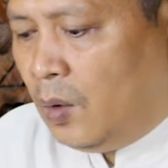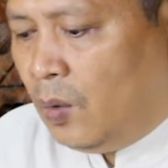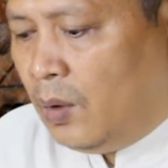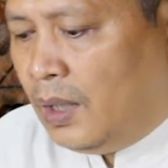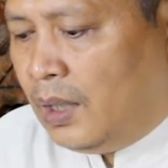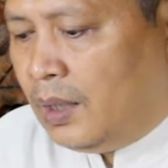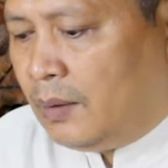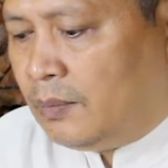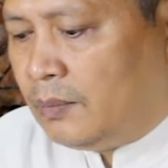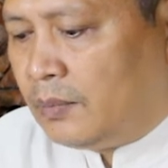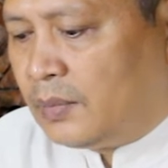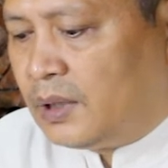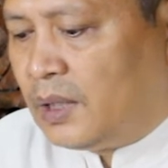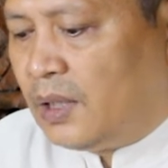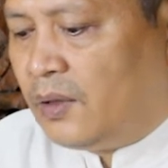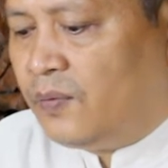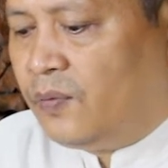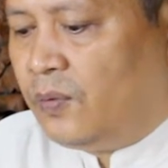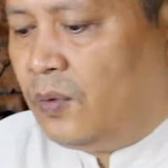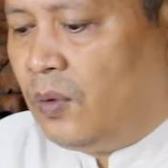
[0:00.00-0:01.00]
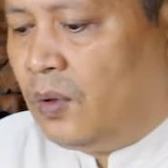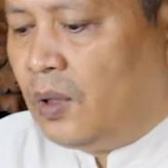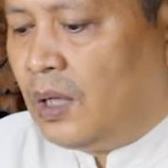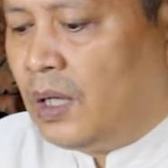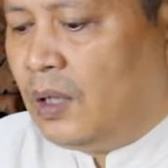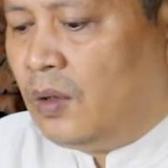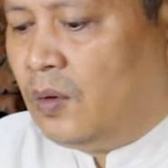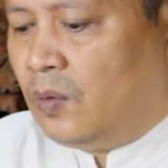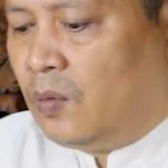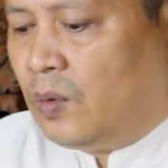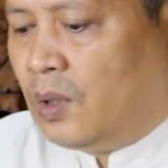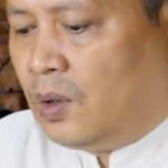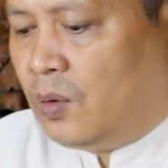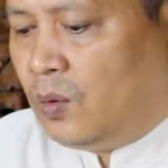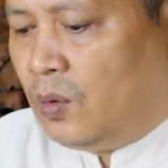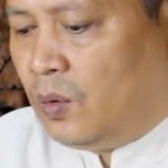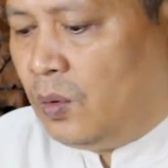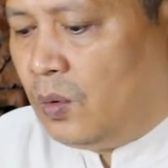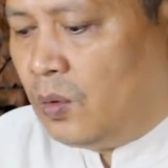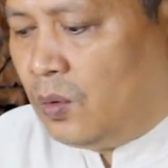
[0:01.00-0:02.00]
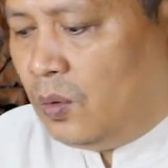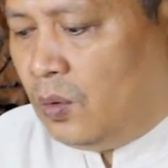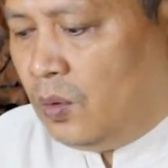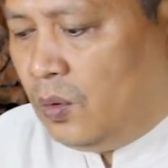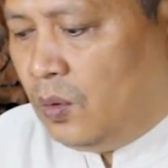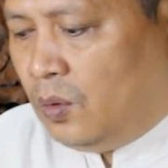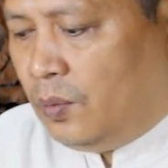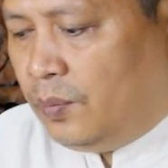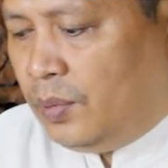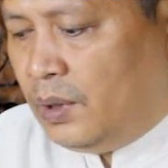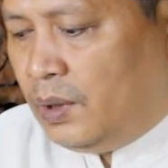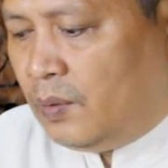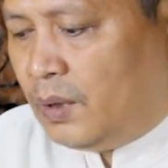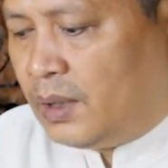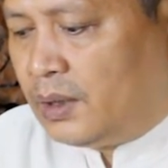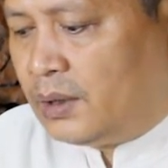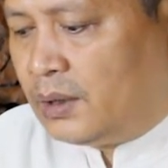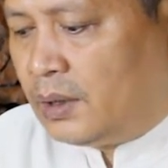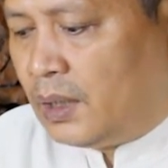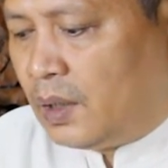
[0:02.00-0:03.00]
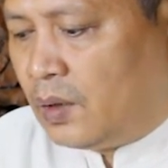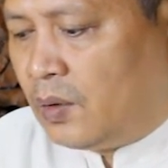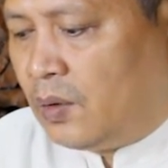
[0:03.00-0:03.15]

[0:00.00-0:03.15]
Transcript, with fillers: walam ta'ful anwarul qulubi was